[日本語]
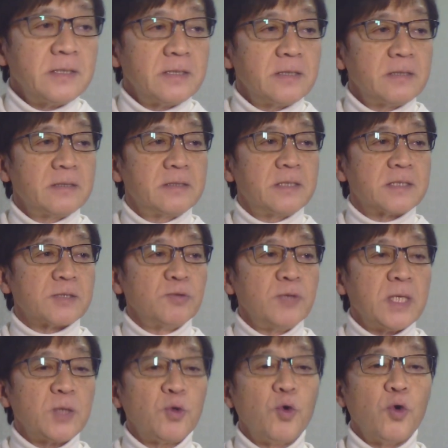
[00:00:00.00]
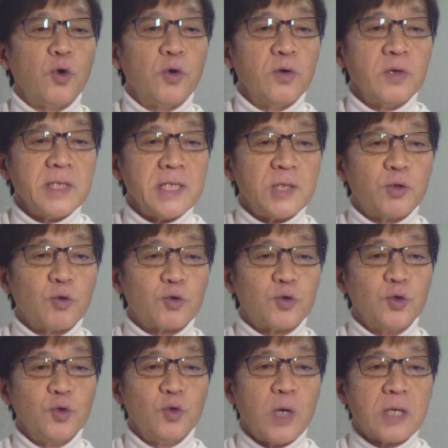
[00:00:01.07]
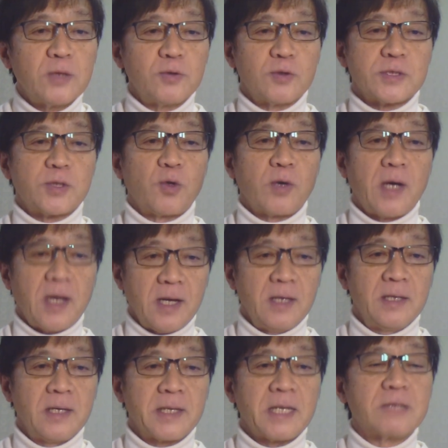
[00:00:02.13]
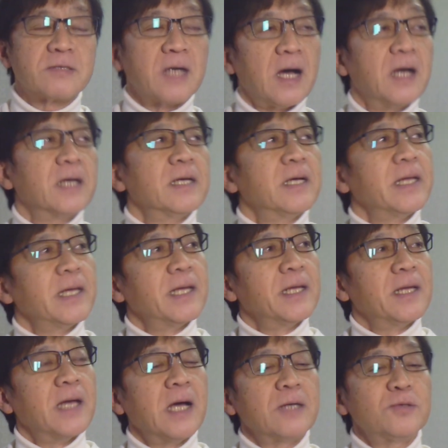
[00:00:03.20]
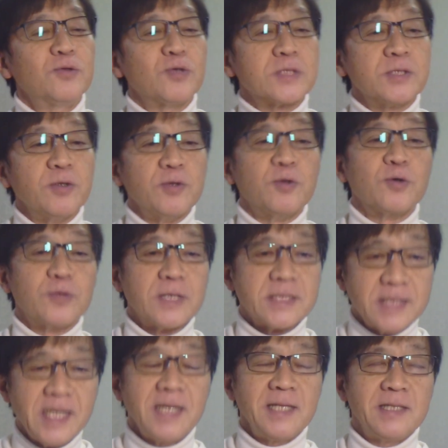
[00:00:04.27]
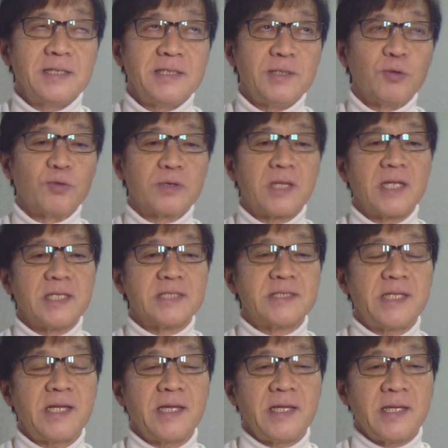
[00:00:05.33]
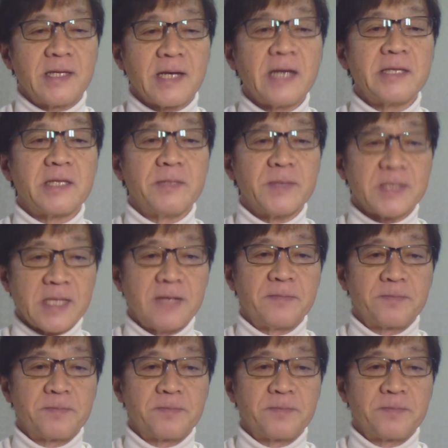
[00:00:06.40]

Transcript: で、その後、伊徳のアクロスとか、逆か、えアクロスの伊徳ですね、に寄ったりして、え帰ってきました。